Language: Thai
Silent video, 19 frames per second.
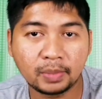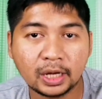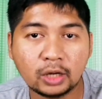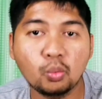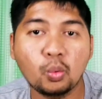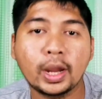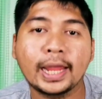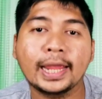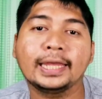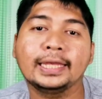มิ
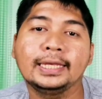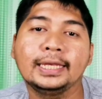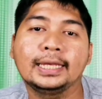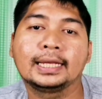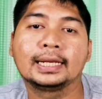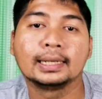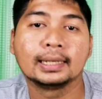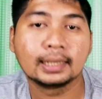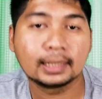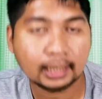ดเวย์
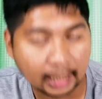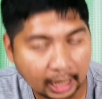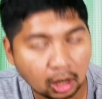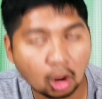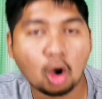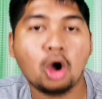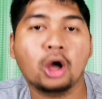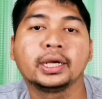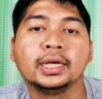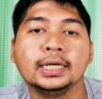อีกระ
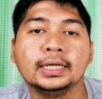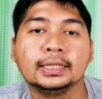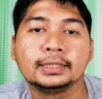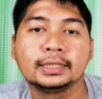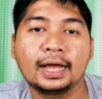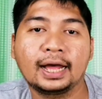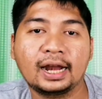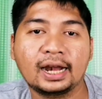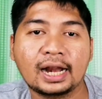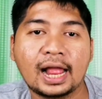ลอกหนึ่ง
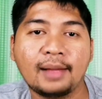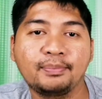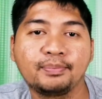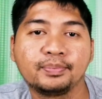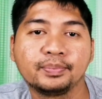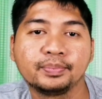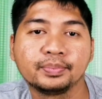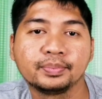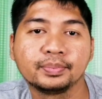นะครับ